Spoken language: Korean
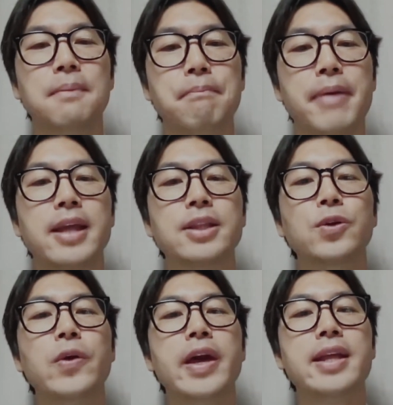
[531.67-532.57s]

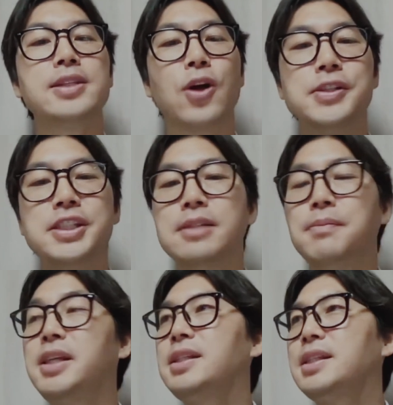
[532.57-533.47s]
베드로의
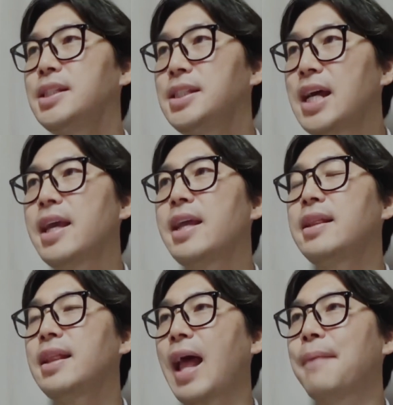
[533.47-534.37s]
전심이
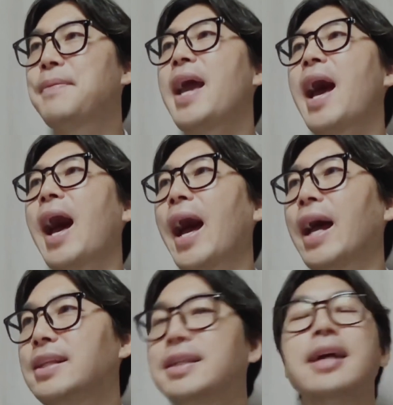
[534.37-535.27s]
신앙의 답이
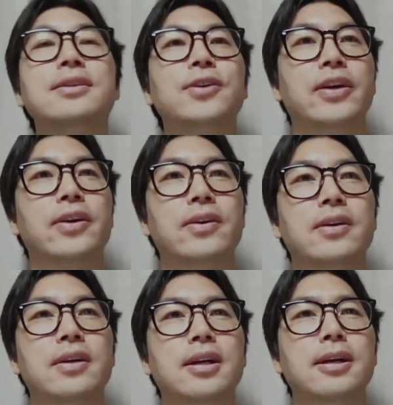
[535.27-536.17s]
아니라는 거예요.
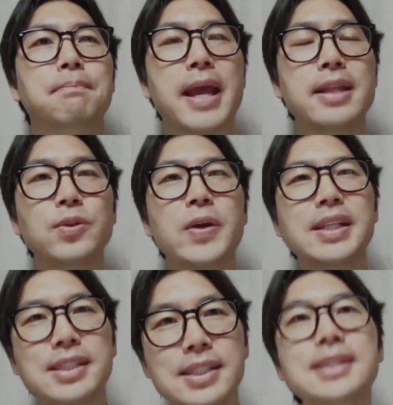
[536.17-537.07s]

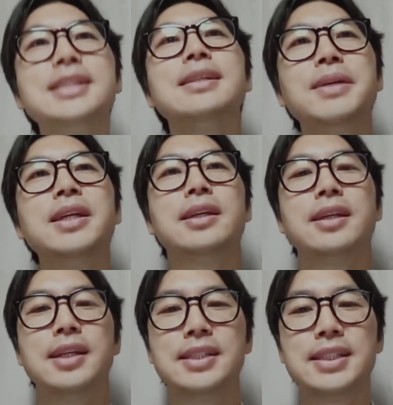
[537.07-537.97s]
베드로의 진심이
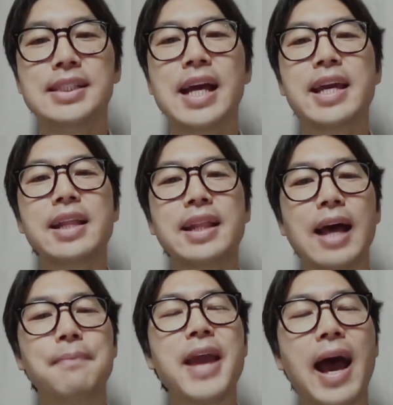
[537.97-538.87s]
신앙의
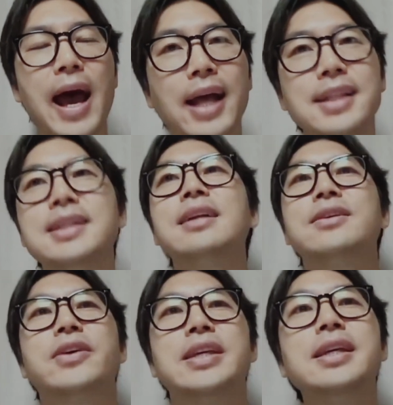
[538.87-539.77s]
답이
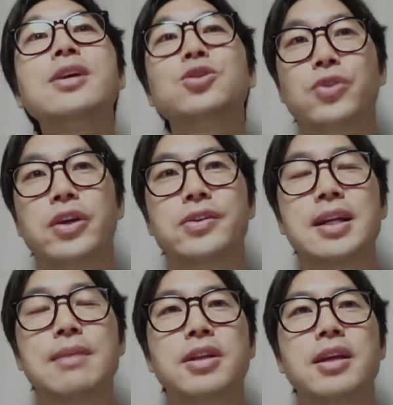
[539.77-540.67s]
아니라는 거예요. 이게 중요해요.
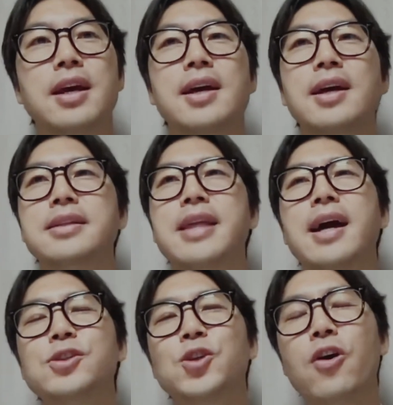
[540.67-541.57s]
사람들이
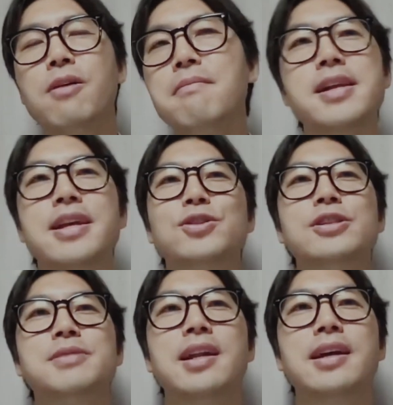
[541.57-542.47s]
내가 정말
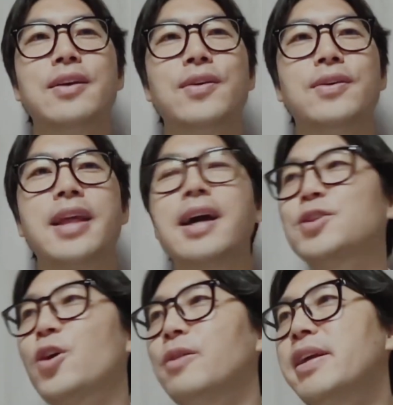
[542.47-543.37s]
예수님 사랑해요, 내가
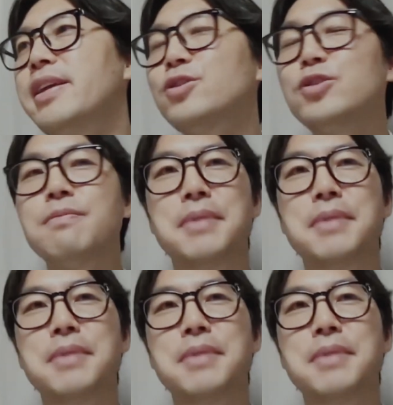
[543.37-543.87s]
정말 예수님